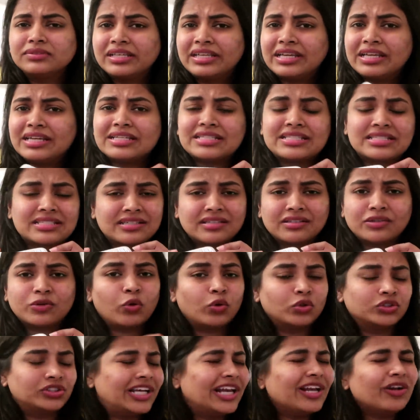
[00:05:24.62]
ஹீஸ்
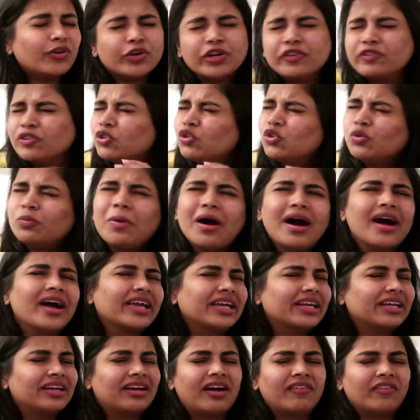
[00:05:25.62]
நோ சல்லக்குட்டி ஆஃப் த
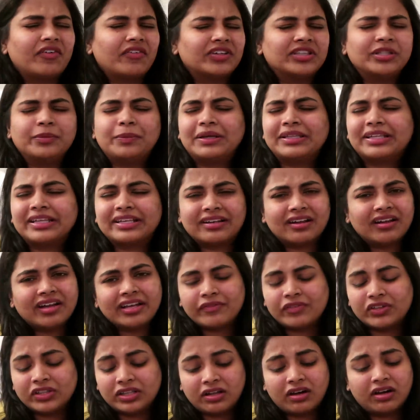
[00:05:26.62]
துபாய் அவன் வந்து பாத்தீங்கன்னா
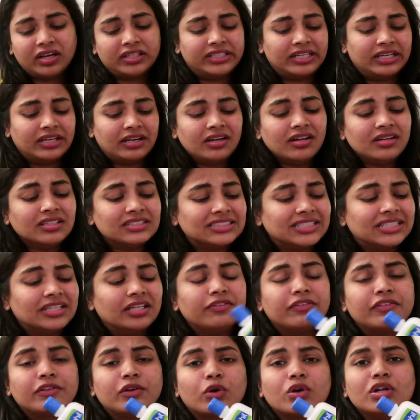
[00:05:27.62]
இவன் தான் அது என்னன்னா
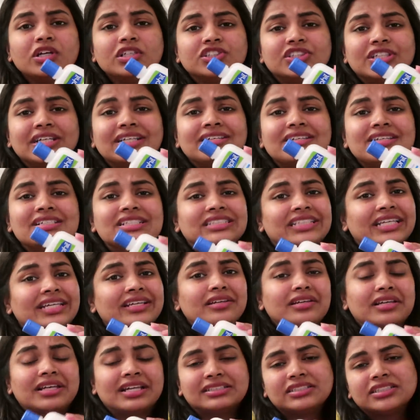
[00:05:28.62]
செட்டஃபிலோட ஜென்டல்
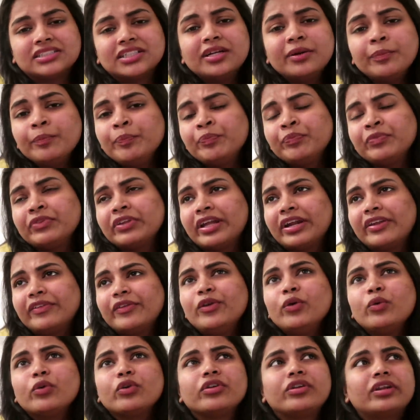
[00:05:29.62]
ஸ்கின் கிளென்சர்
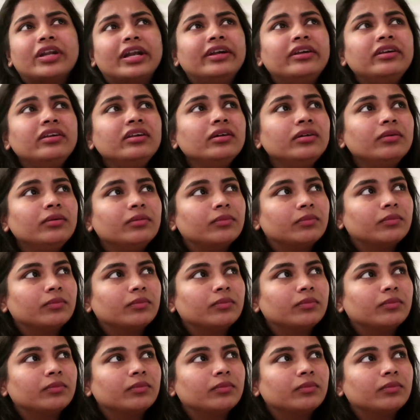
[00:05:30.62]
கிட்டத்தட்ட ஒரு ரெண்டு